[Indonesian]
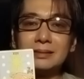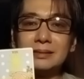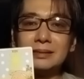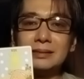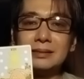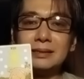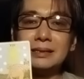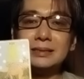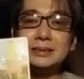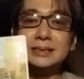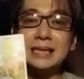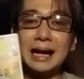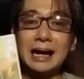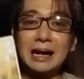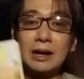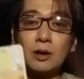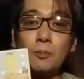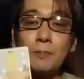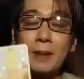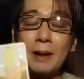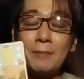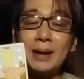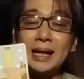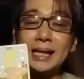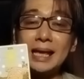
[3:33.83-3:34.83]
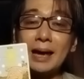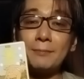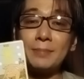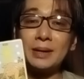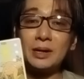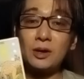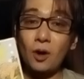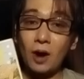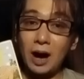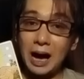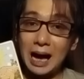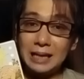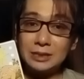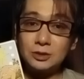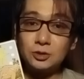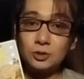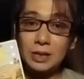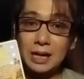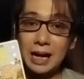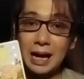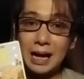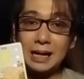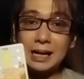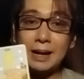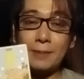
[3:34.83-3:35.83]
jangan lupa banyak berdoa
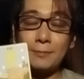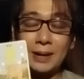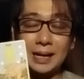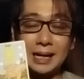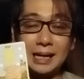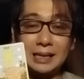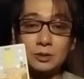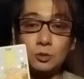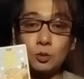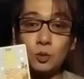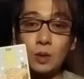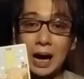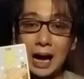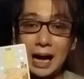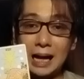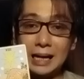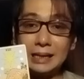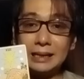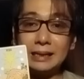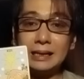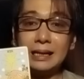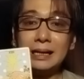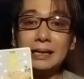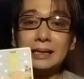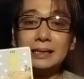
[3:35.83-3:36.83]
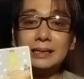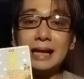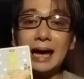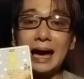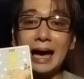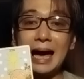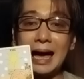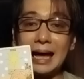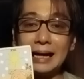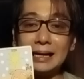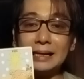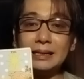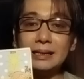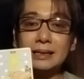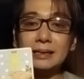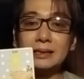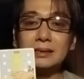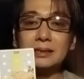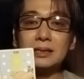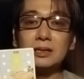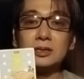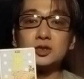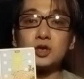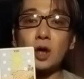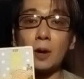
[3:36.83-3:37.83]
juga kepada Tuhan dan
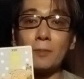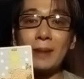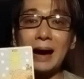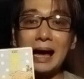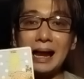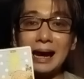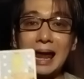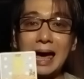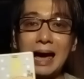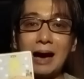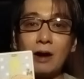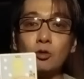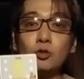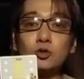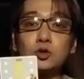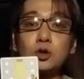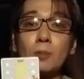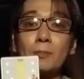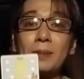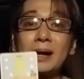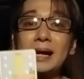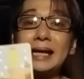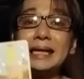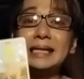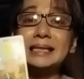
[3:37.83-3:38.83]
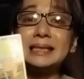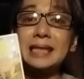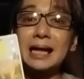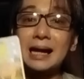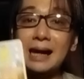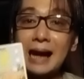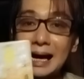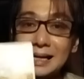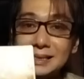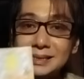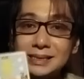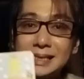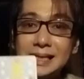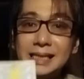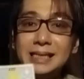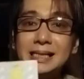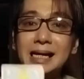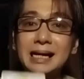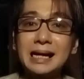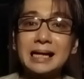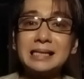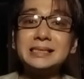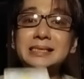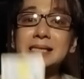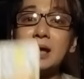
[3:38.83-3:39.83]
cobalah untuk berinteraksi
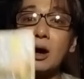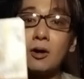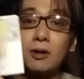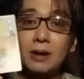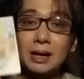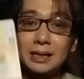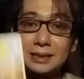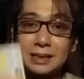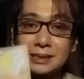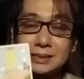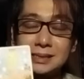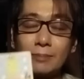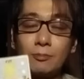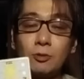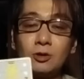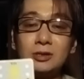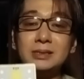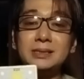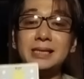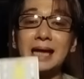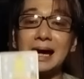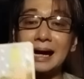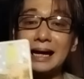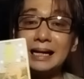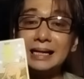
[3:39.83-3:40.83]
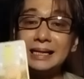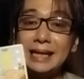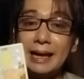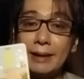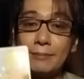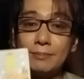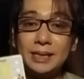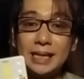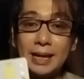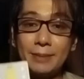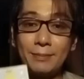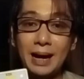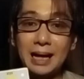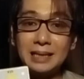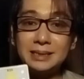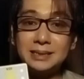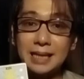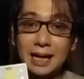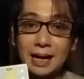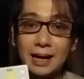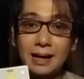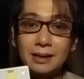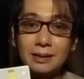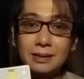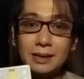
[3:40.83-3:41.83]
dengan si orang tersebut, jangan diam-diam
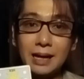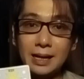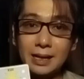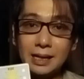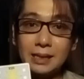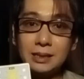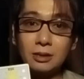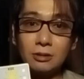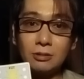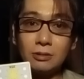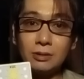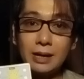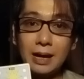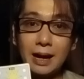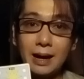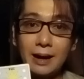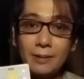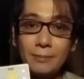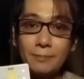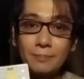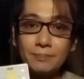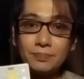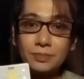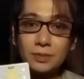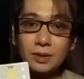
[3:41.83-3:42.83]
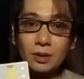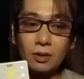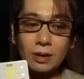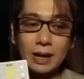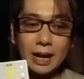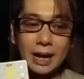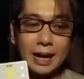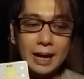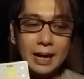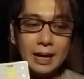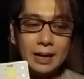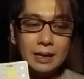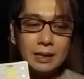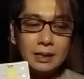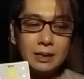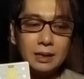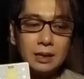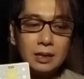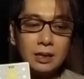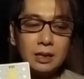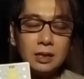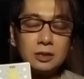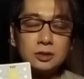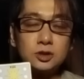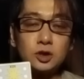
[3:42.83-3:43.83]
aja kayak gitu ya. Oke
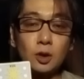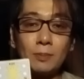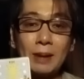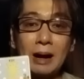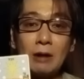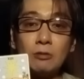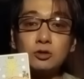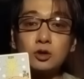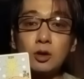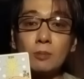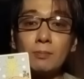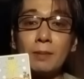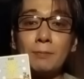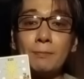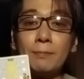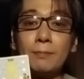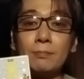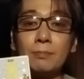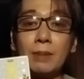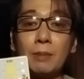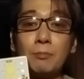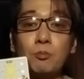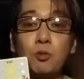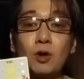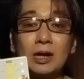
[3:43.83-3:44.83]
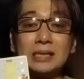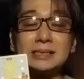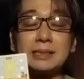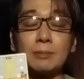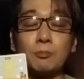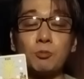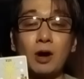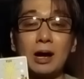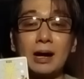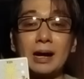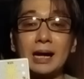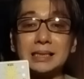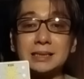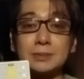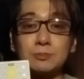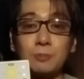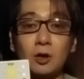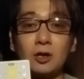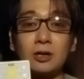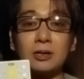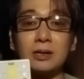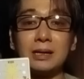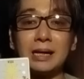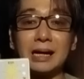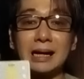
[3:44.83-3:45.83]
coba untuk mem membuat sebuah
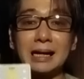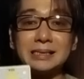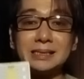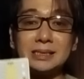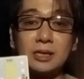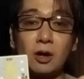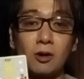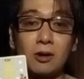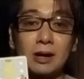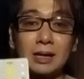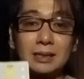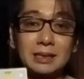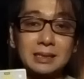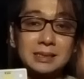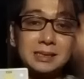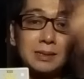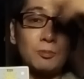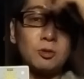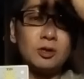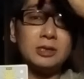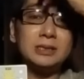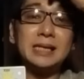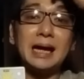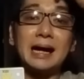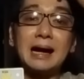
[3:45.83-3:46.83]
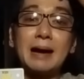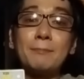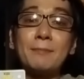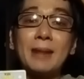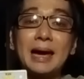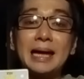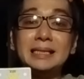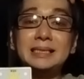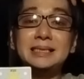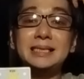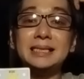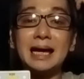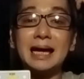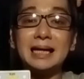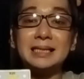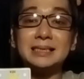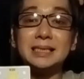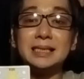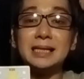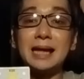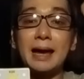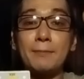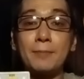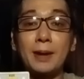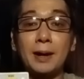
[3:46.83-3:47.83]
respon dengan si orang tersebut jangan main
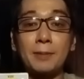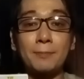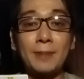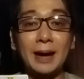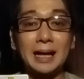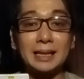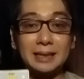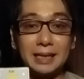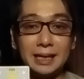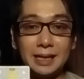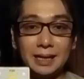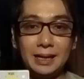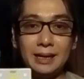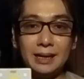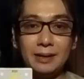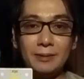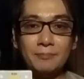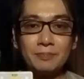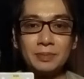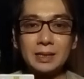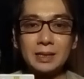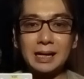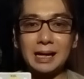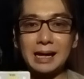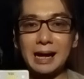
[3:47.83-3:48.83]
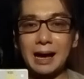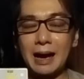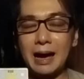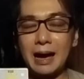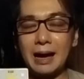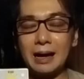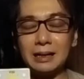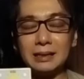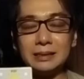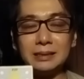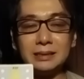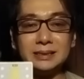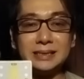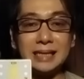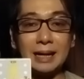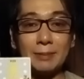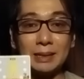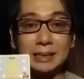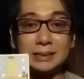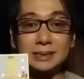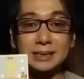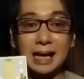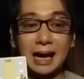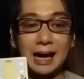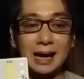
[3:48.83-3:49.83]
jinak-jinak merpati karena
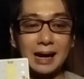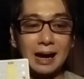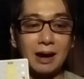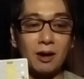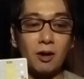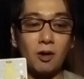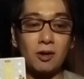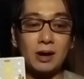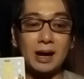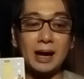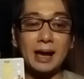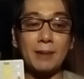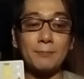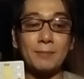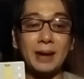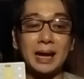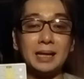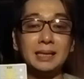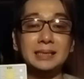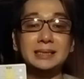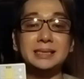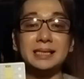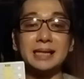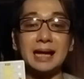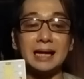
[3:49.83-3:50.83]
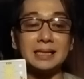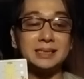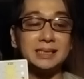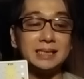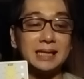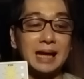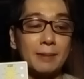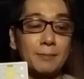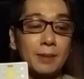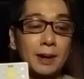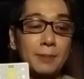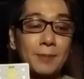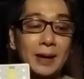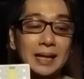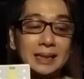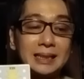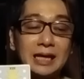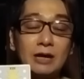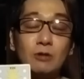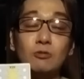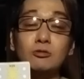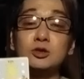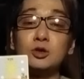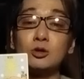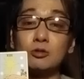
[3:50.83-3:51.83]
zaman sekarang orang yang main jinak-jinak
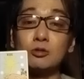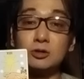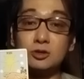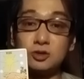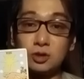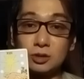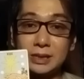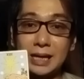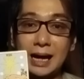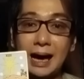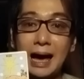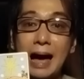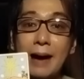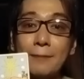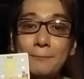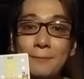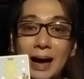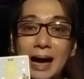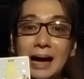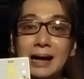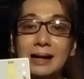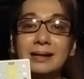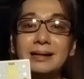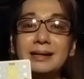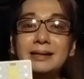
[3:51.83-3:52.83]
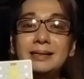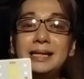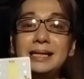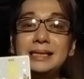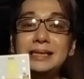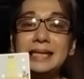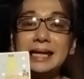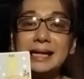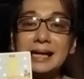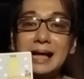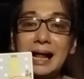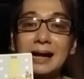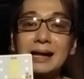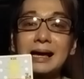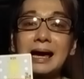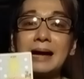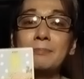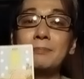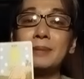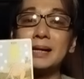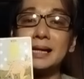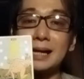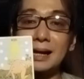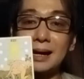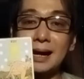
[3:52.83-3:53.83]
merpati ujung-ujungnya apa
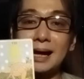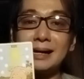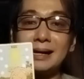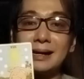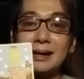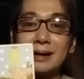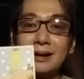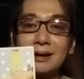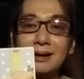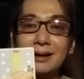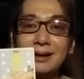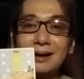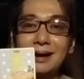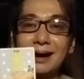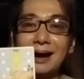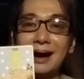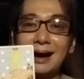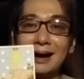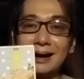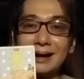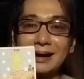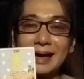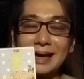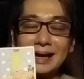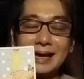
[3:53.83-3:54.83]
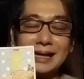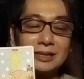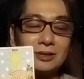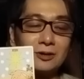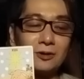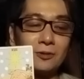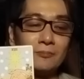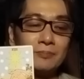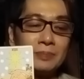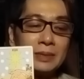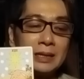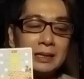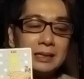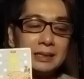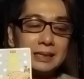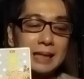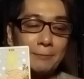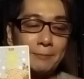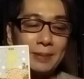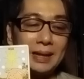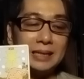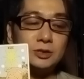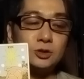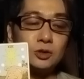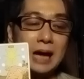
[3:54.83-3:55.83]
ditinggalkan beneran Aha, kayak gitu.
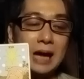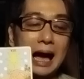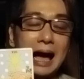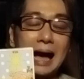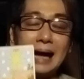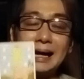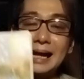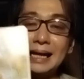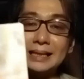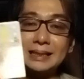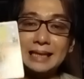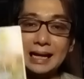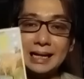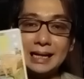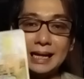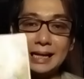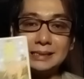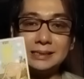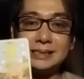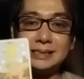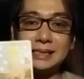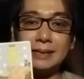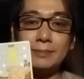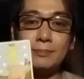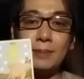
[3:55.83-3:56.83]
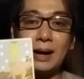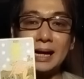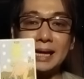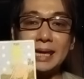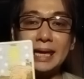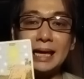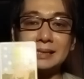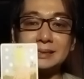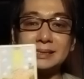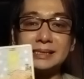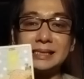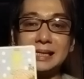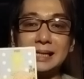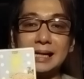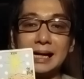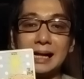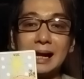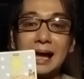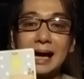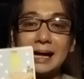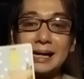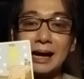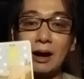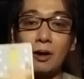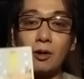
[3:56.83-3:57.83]
Tapi juga ada tendensi bagi yang single,
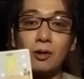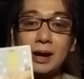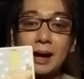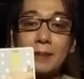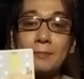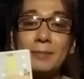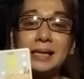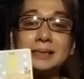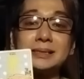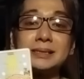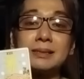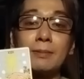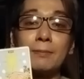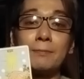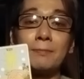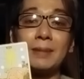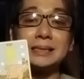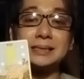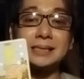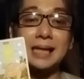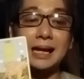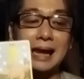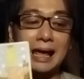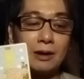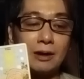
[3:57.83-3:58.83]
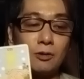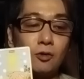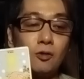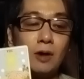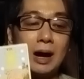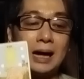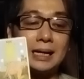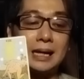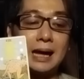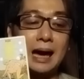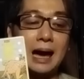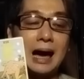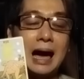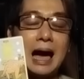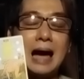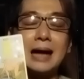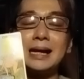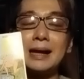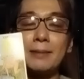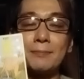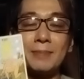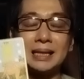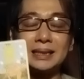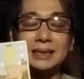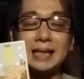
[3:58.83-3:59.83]
ada orang mas masa lalu, ada
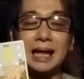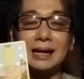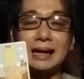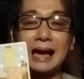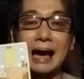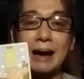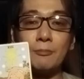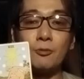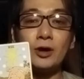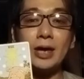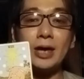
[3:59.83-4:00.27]
ada mantan kamu yang